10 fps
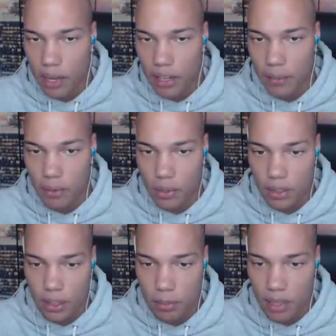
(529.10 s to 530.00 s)
bei ihm. Wo ist
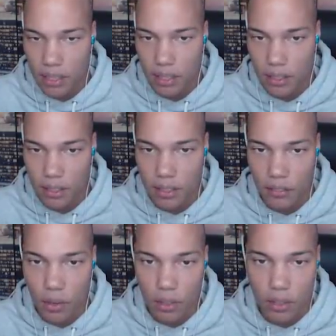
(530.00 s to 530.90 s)
denn das Bett hier? Ist es hier
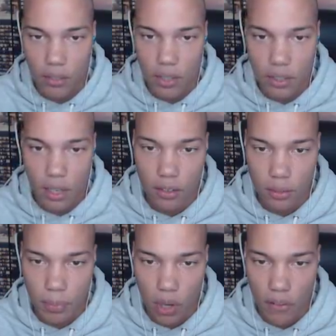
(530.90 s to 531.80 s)
vorne oder was? Ja,
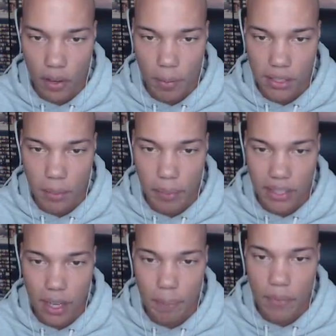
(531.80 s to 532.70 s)
und baue einfach mal sein
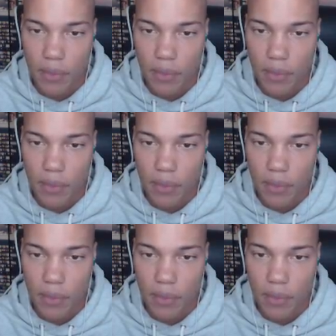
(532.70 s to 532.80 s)
Bett ab.